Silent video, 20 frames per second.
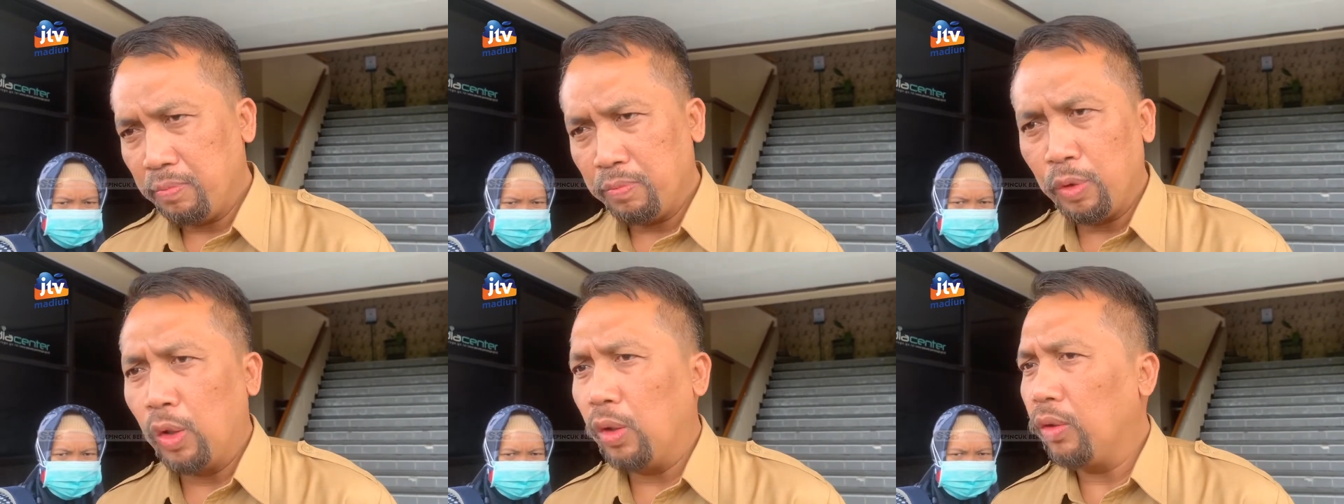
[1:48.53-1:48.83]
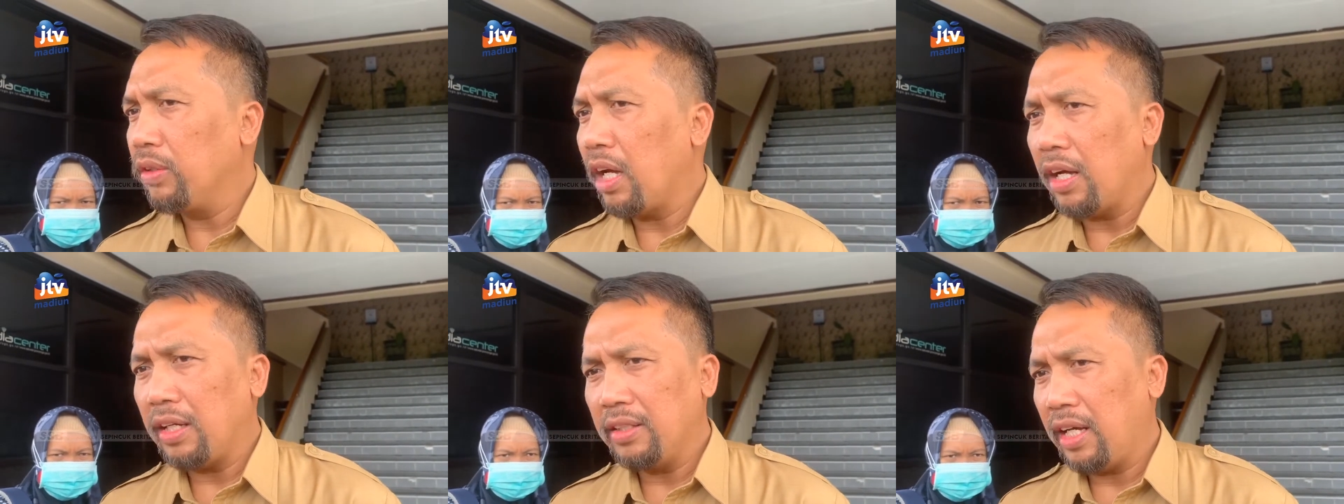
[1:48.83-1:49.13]
Belum
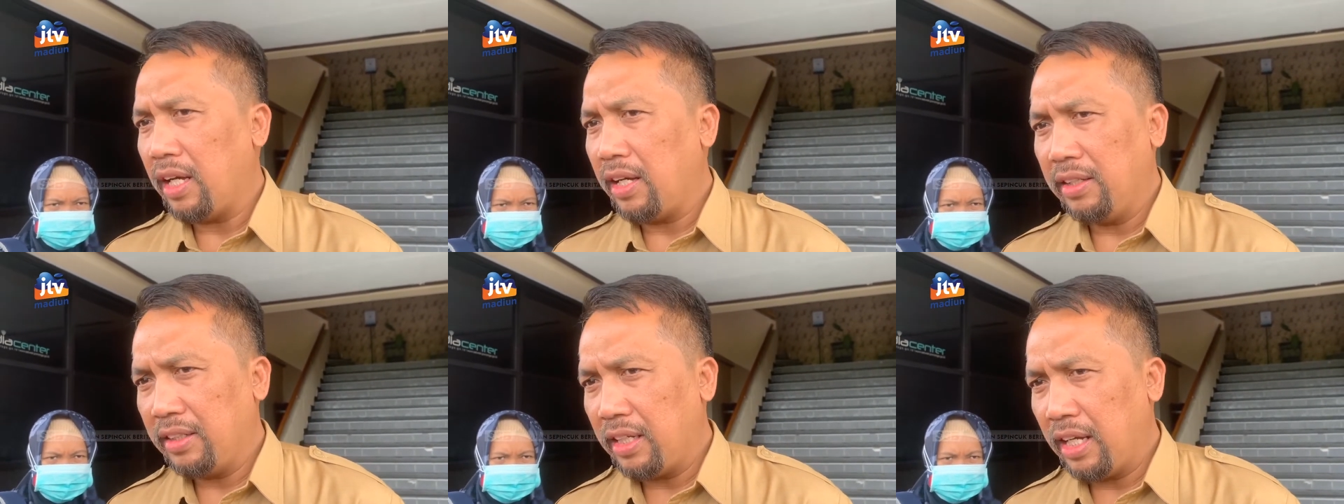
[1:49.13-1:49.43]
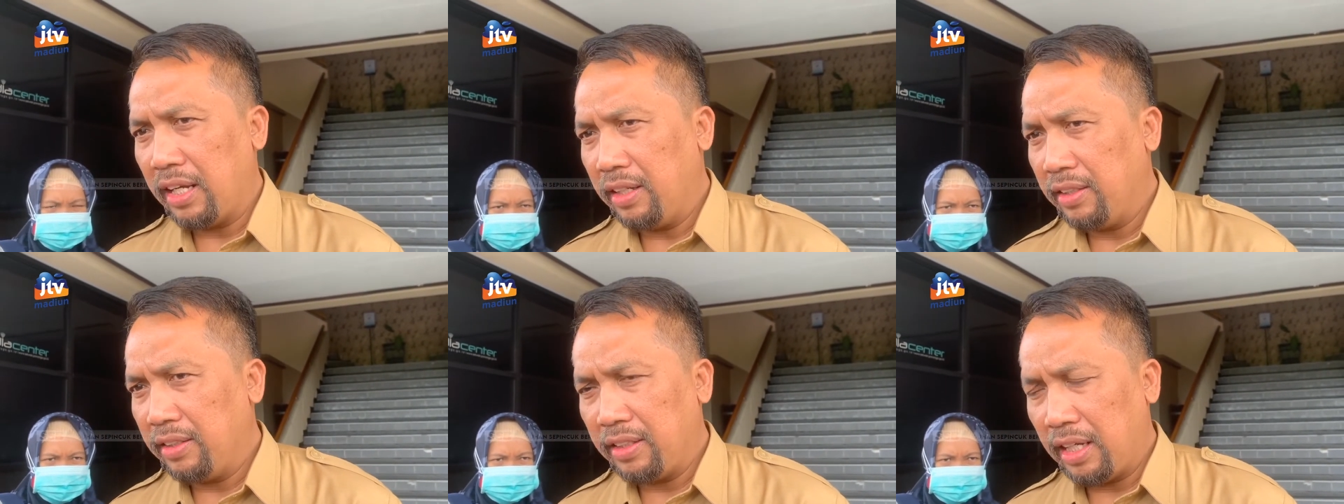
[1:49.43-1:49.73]
enggak enggak
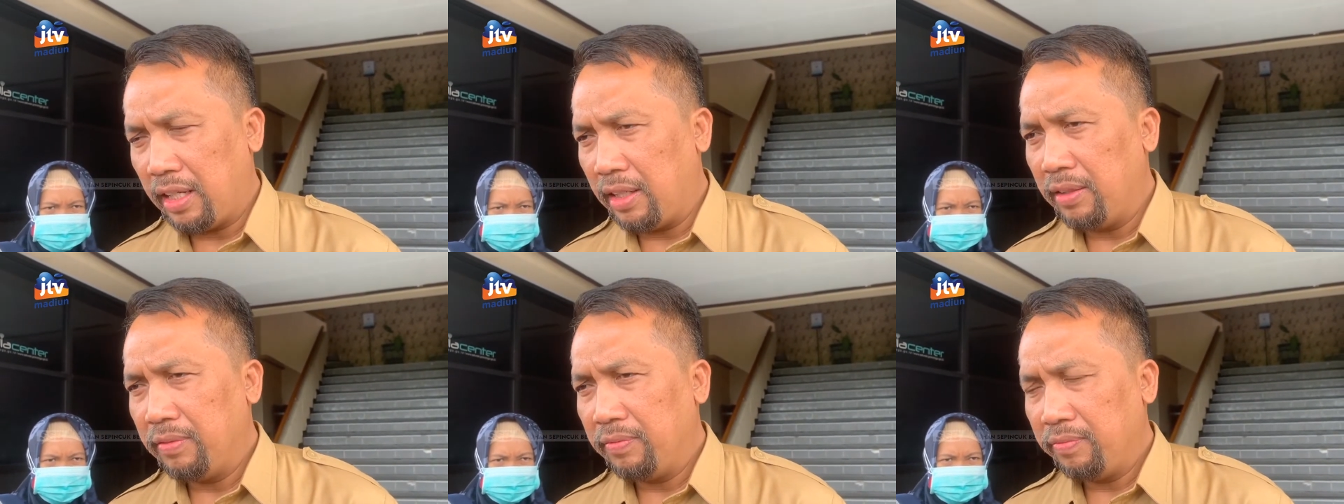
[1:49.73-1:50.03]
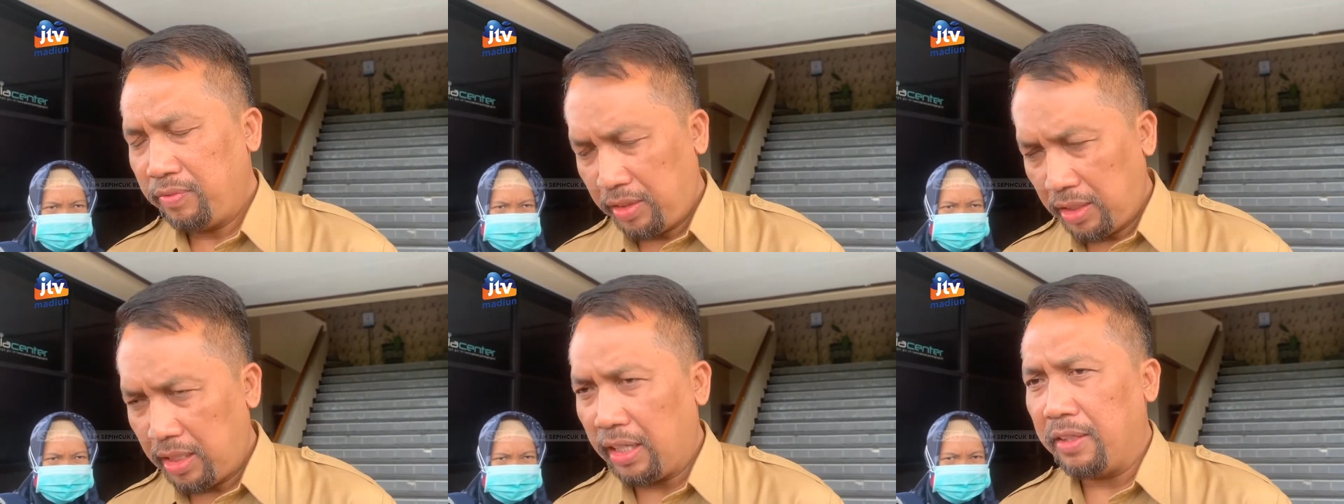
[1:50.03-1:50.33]
enggak. 50 enggak.
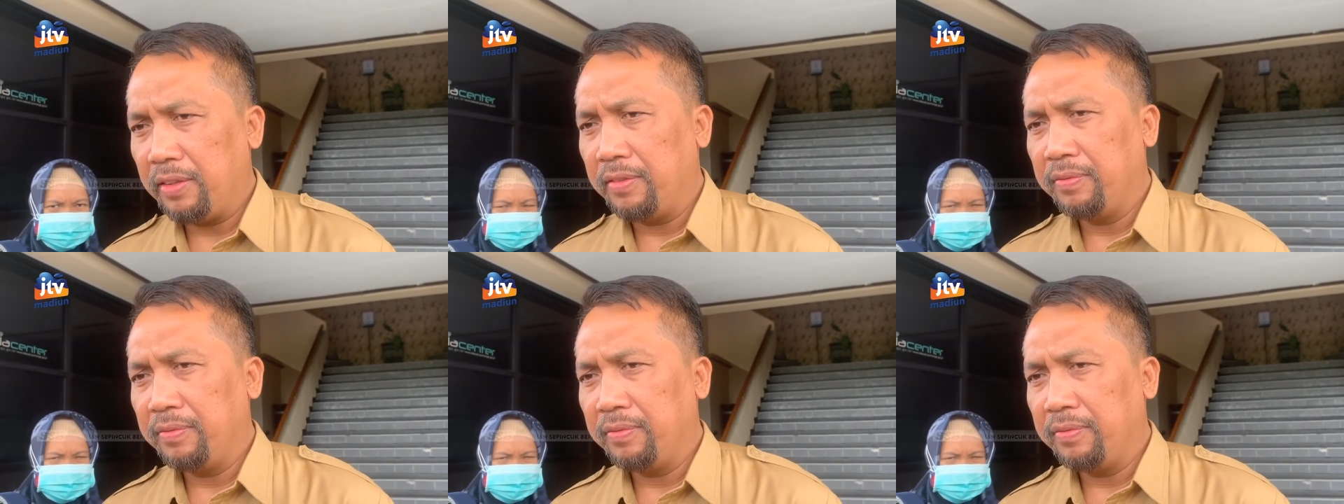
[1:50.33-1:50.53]
ya. ya.